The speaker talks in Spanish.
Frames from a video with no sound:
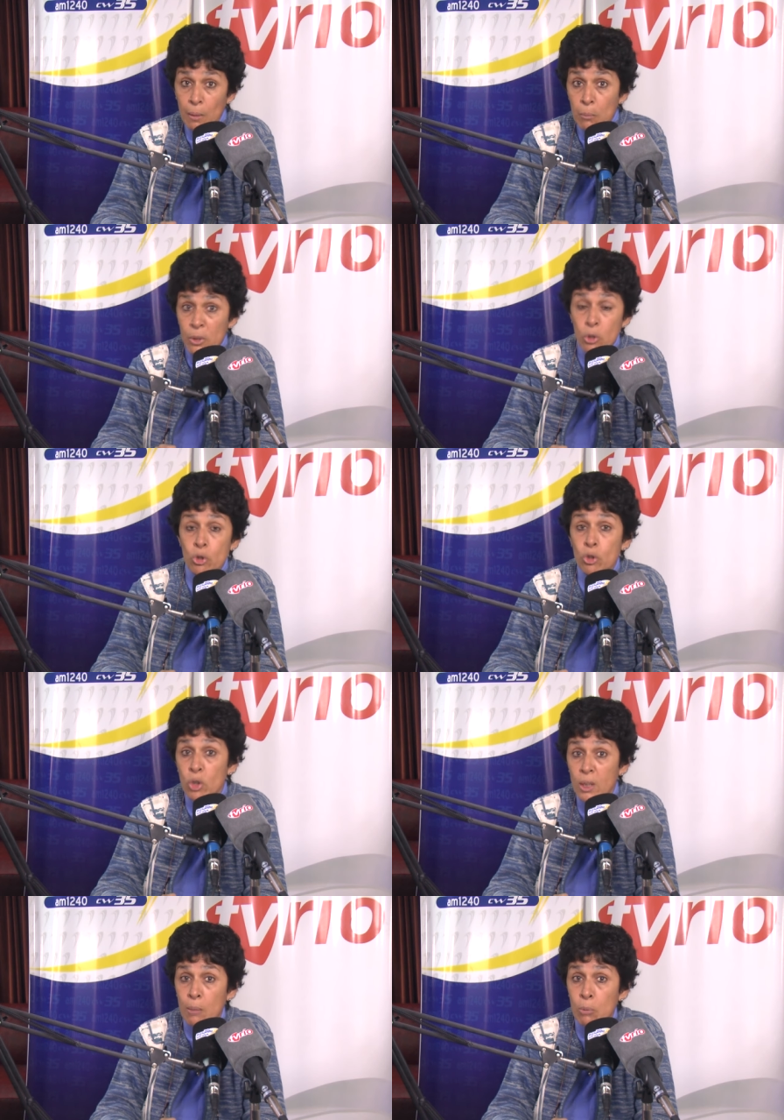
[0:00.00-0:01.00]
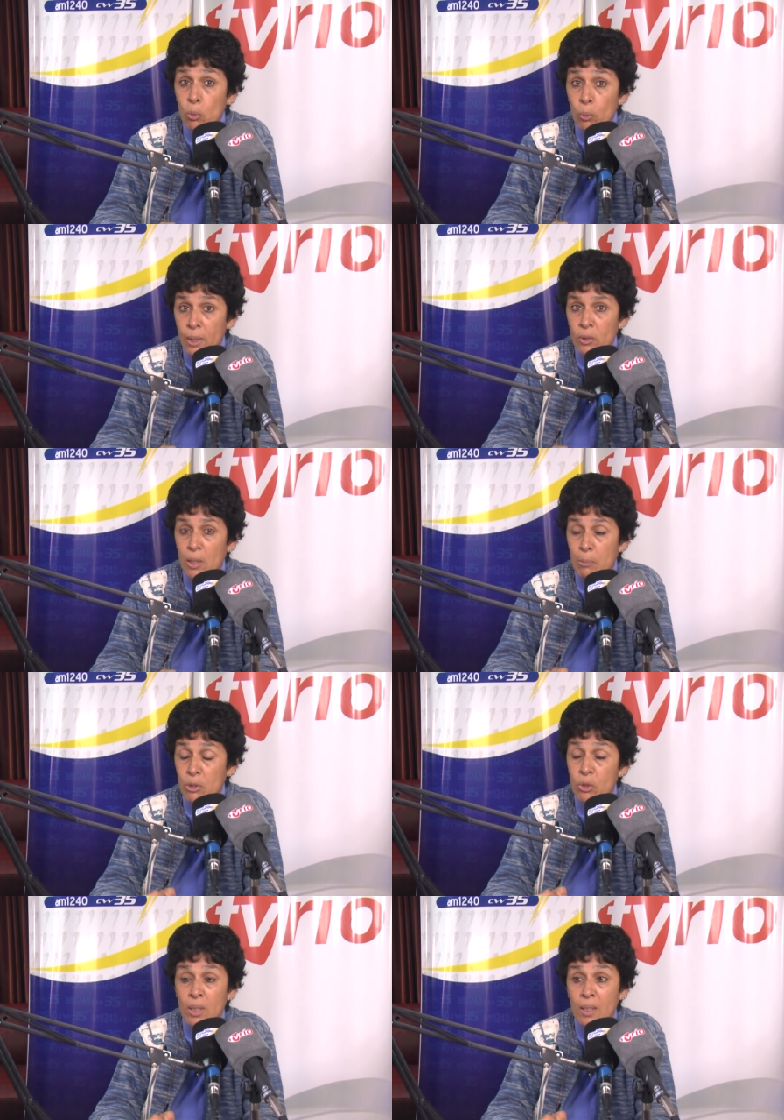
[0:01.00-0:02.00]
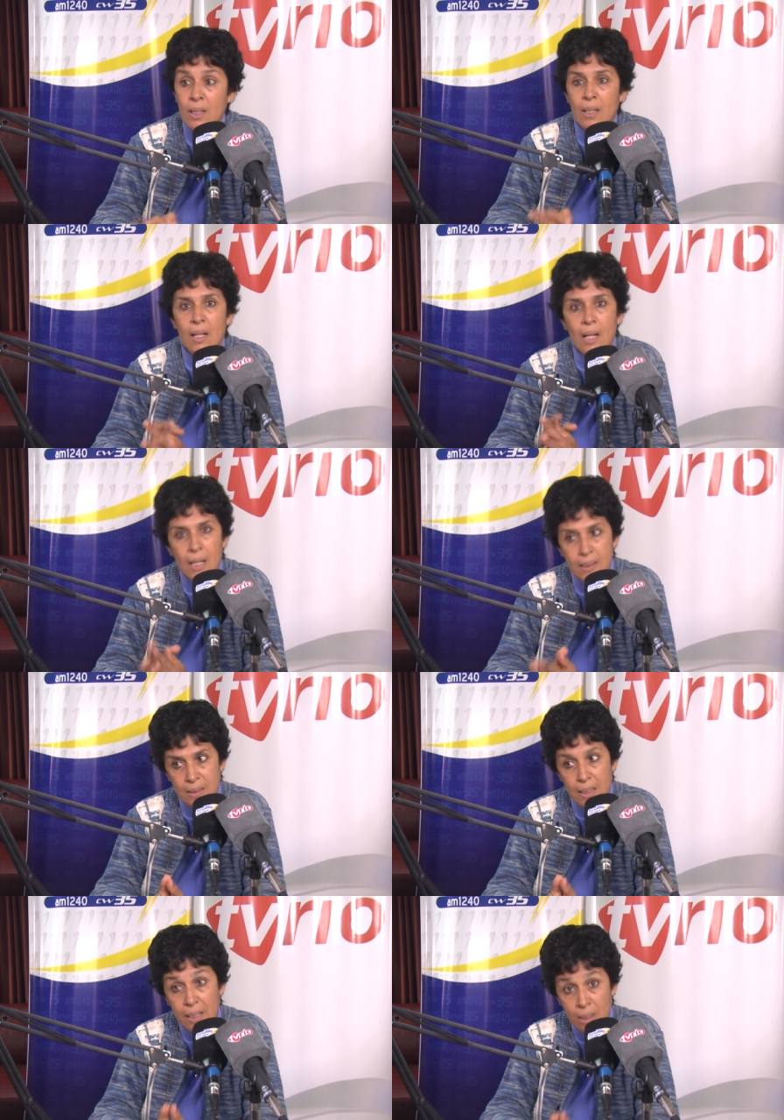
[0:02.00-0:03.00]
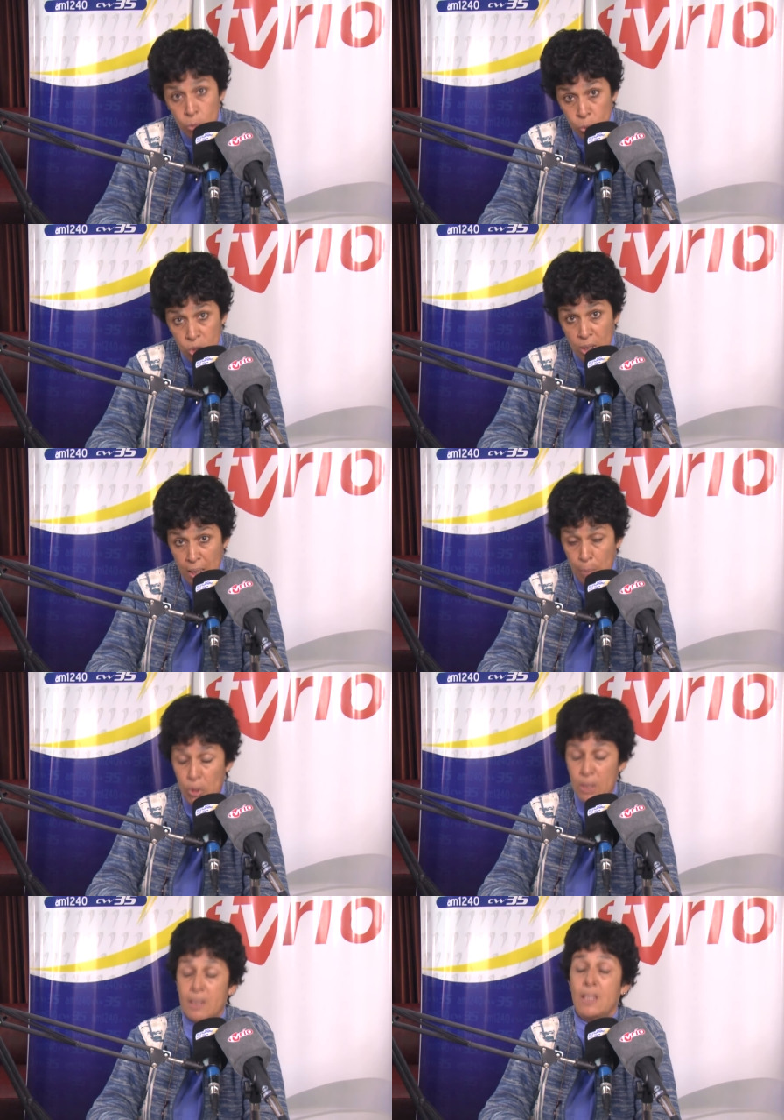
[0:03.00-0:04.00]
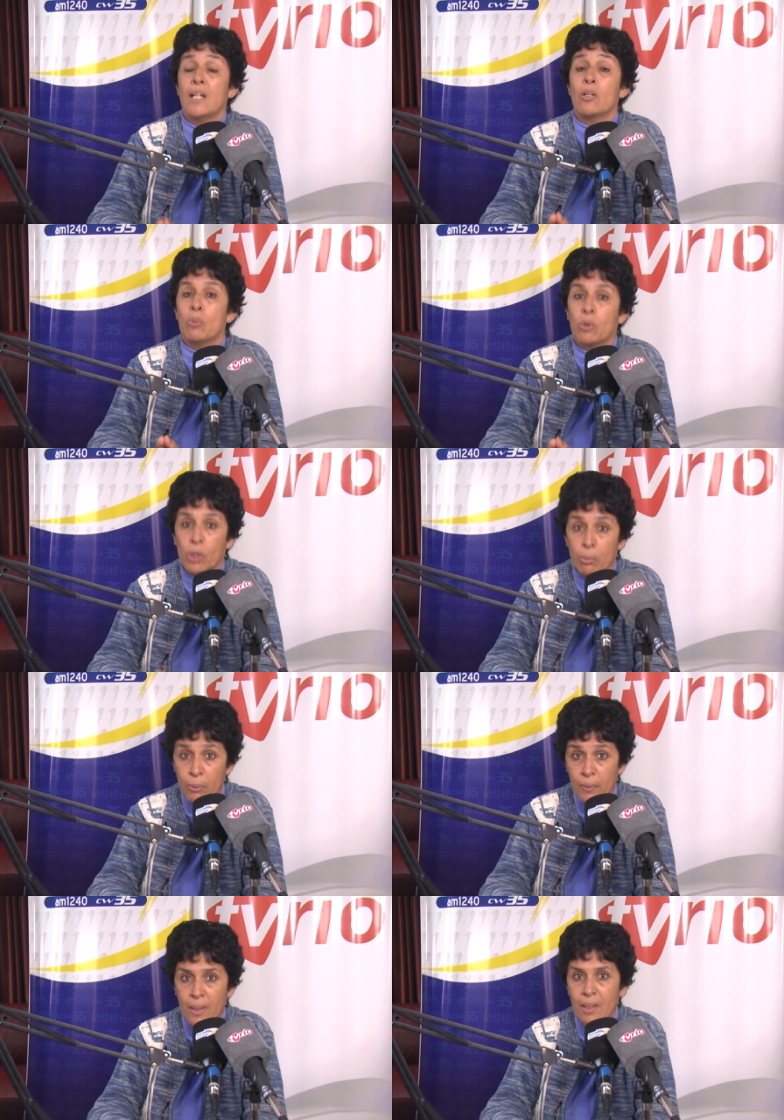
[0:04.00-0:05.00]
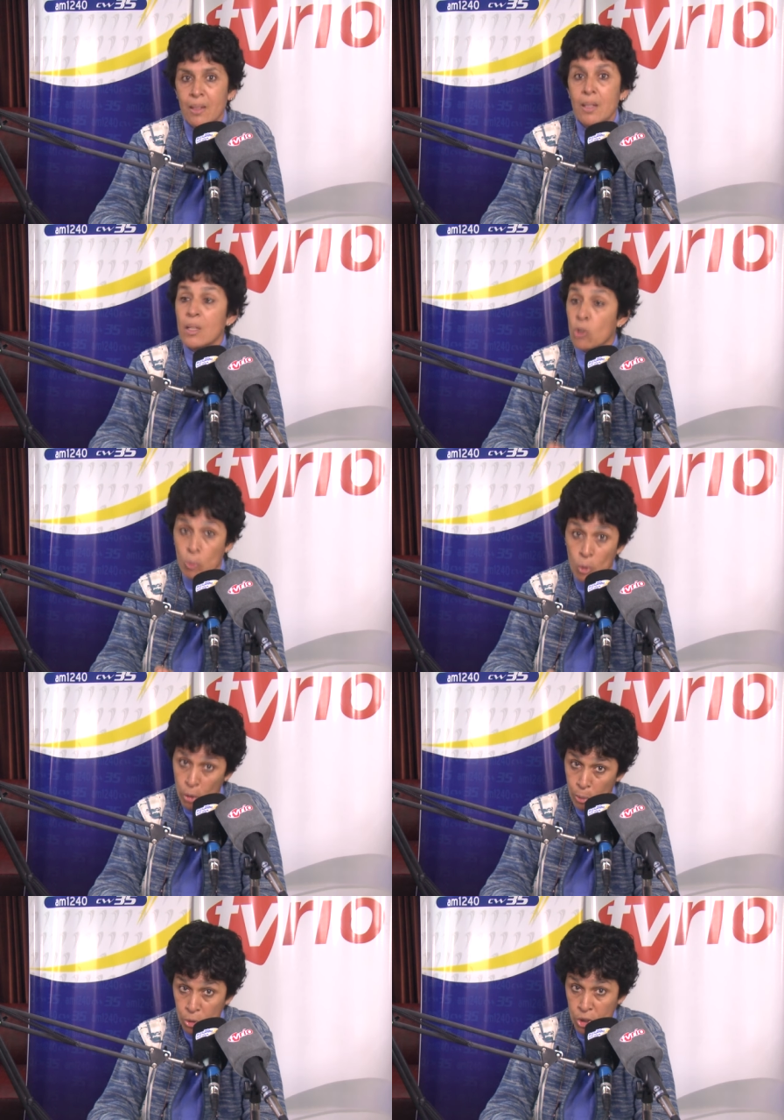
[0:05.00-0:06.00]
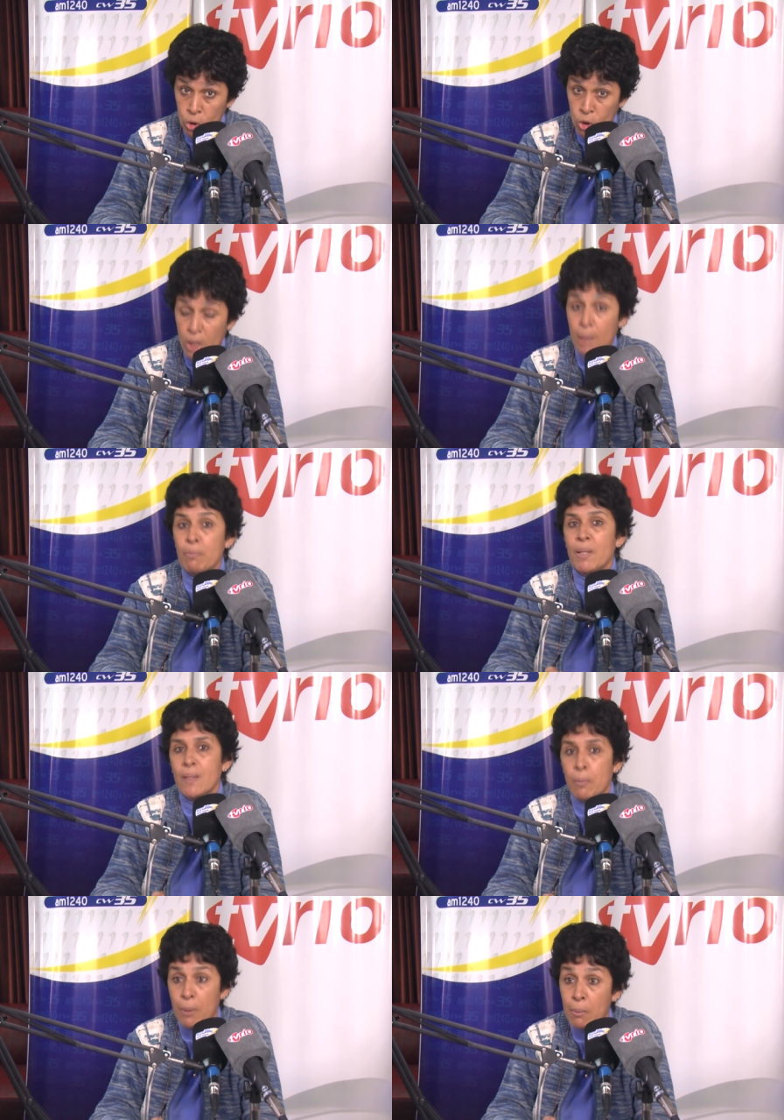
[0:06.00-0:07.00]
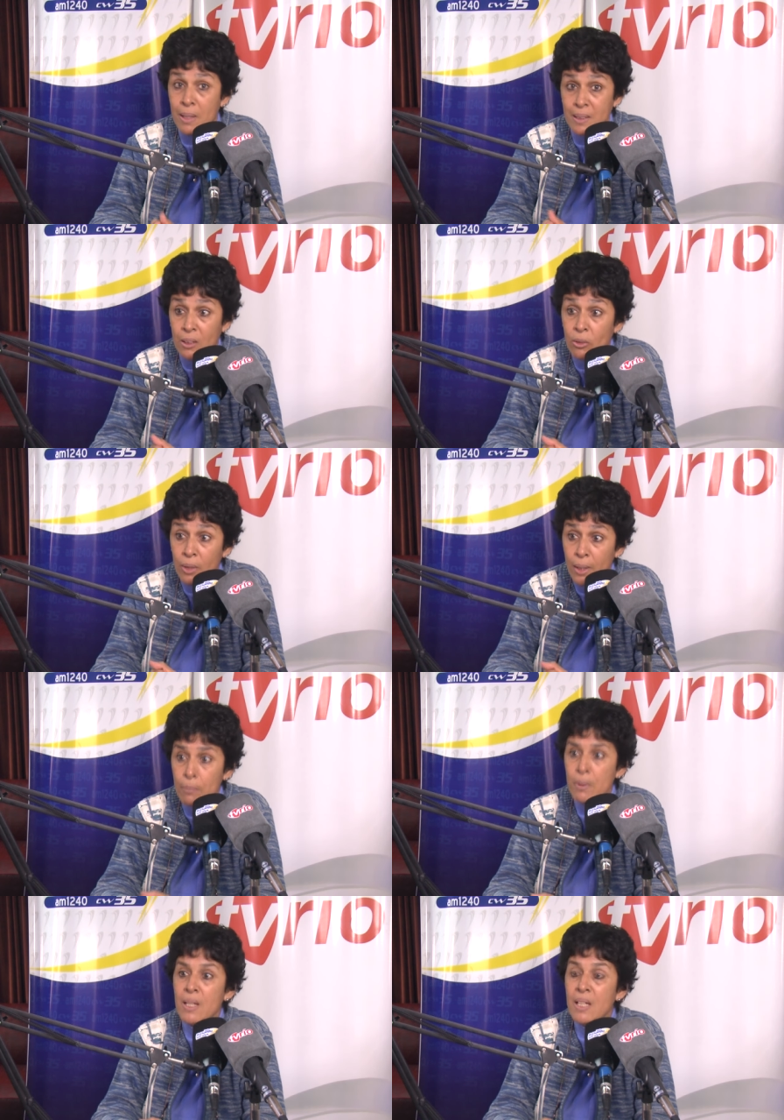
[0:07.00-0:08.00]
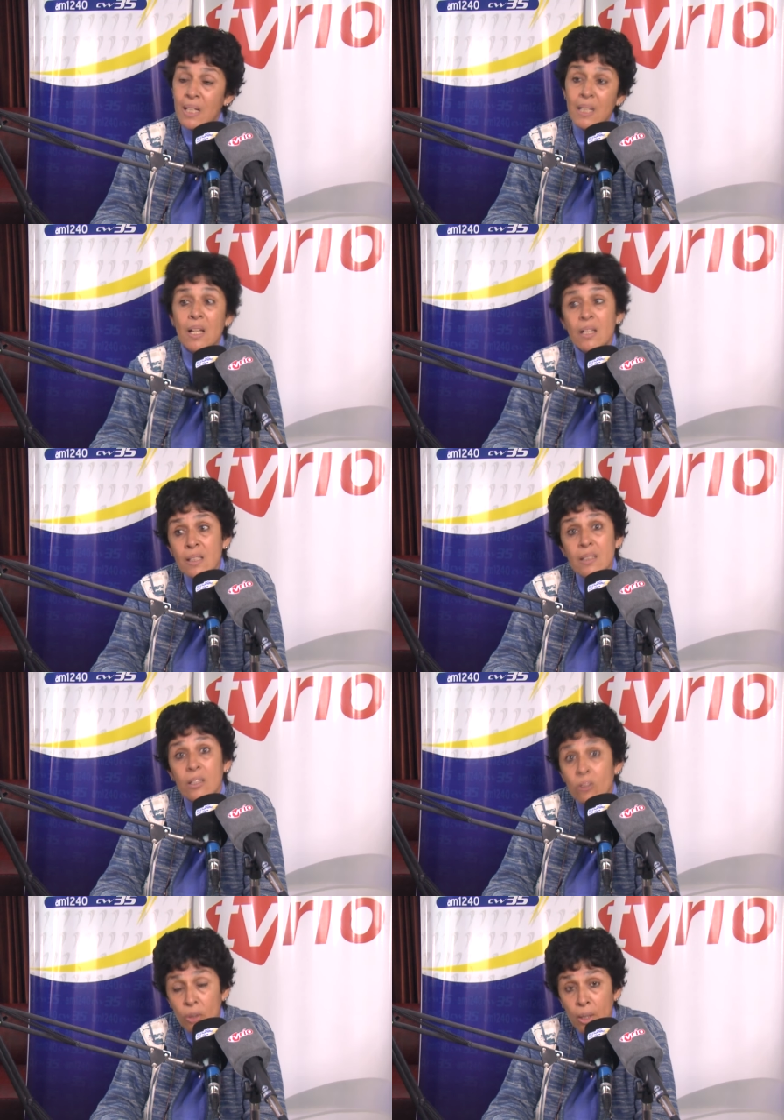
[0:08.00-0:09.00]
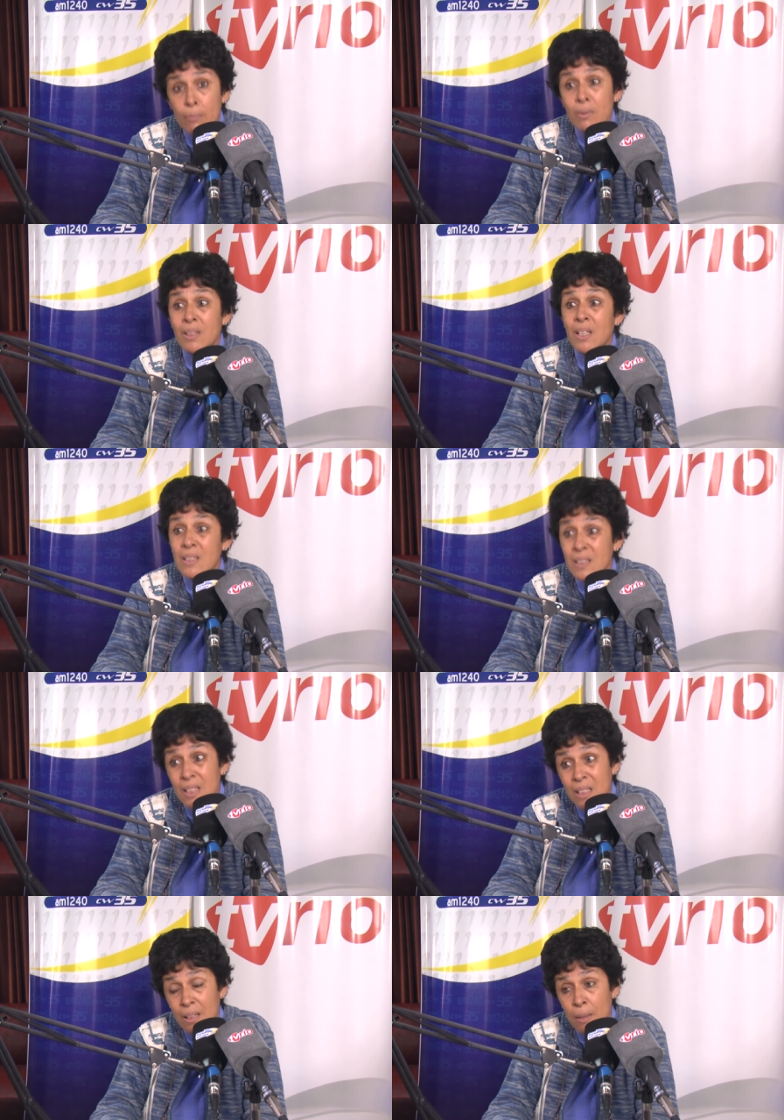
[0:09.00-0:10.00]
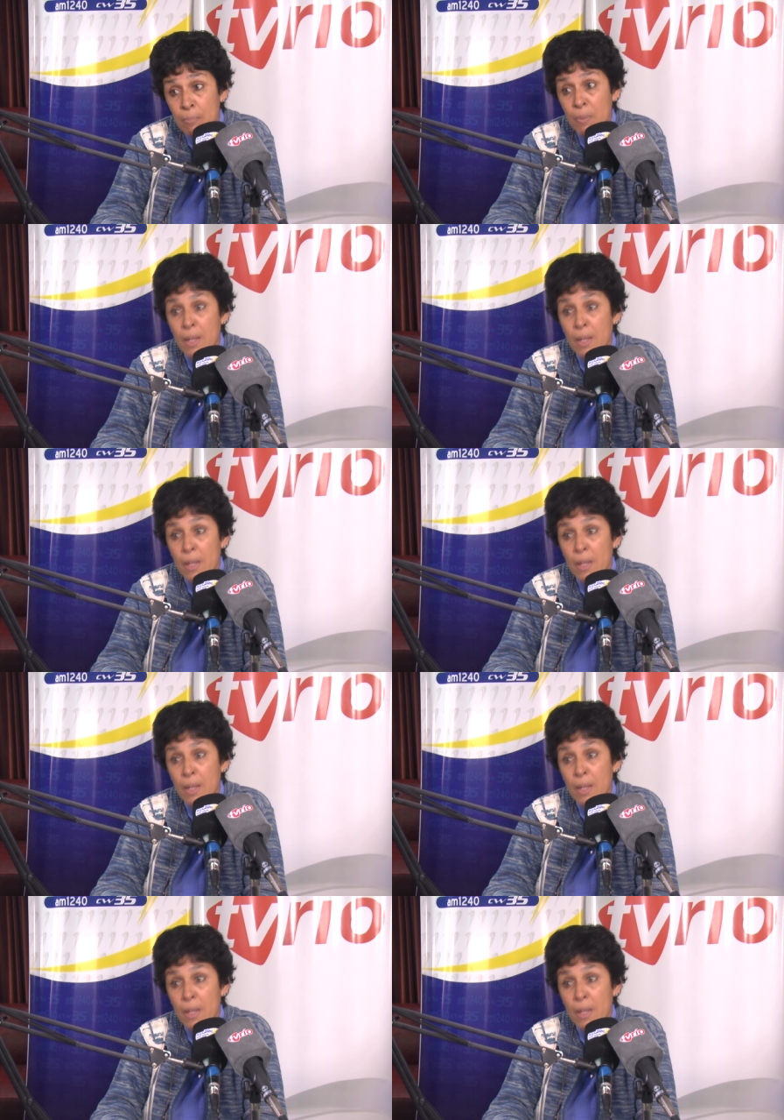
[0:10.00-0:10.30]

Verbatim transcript: bueno, nosotros estamos cubriendo la persona hace la denuncia en la policía como corresponde, como lo hemos hecho siempre, después va a SECOED y de ahí SECOED decide